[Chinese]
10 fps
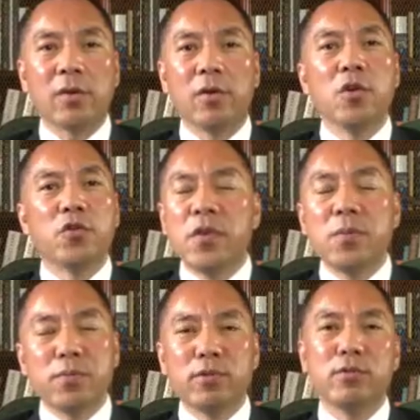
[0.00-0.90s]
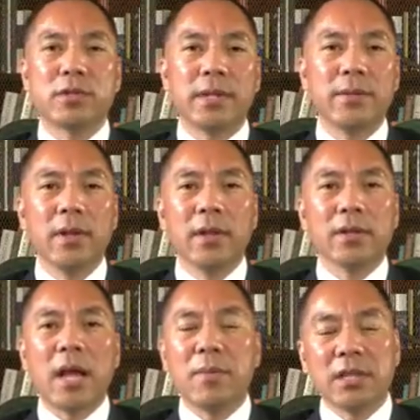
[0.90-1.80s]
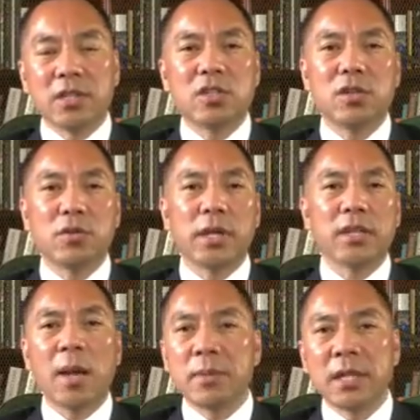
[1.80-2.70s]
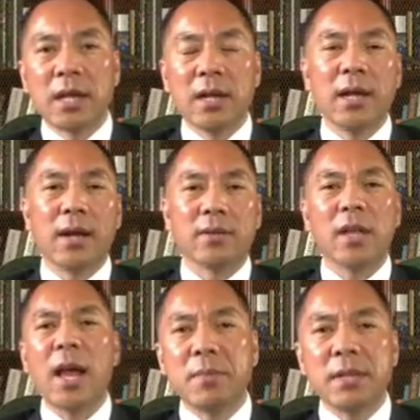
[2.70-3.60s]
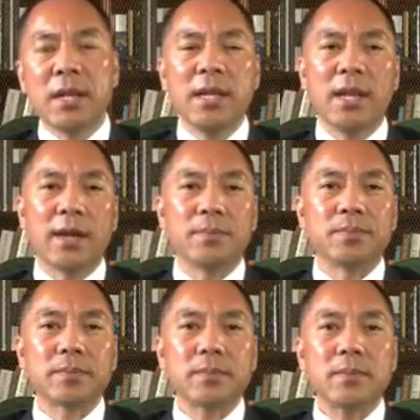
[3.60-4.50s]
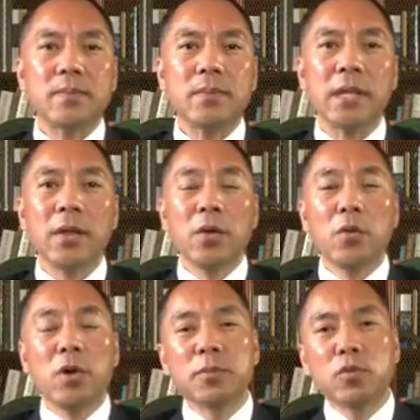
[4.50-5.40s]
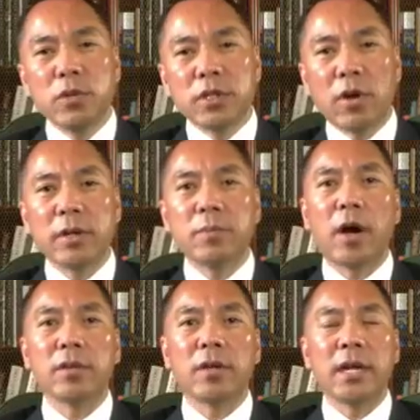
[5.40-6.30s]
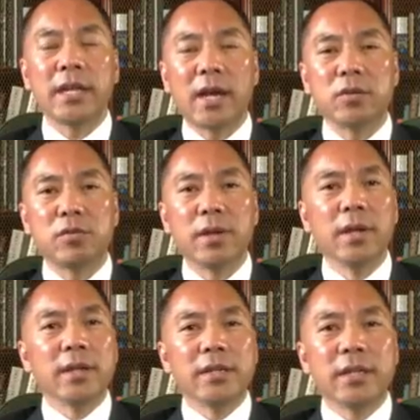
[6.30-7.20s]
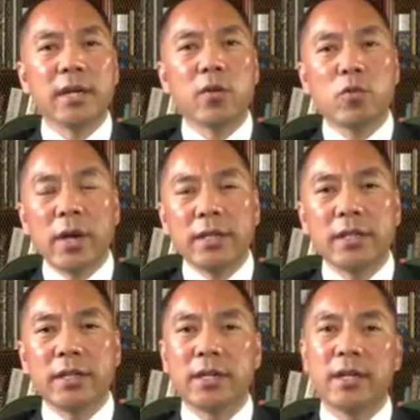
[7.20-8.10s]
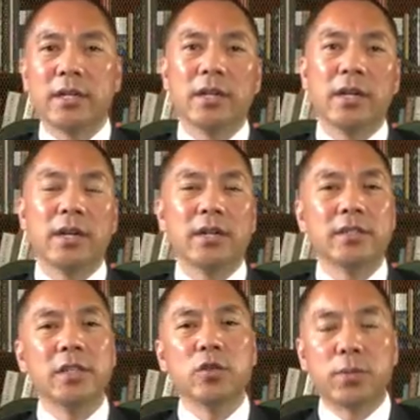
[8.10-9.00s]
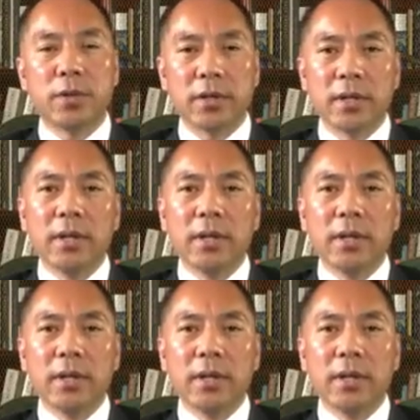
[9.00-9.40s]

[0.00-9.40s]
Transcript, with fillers: 中奋不顾身。他们的智慧，他们的能量，他们的力量，我多少人跑到了里昂去？这个关于这个呃 i n t e r p o t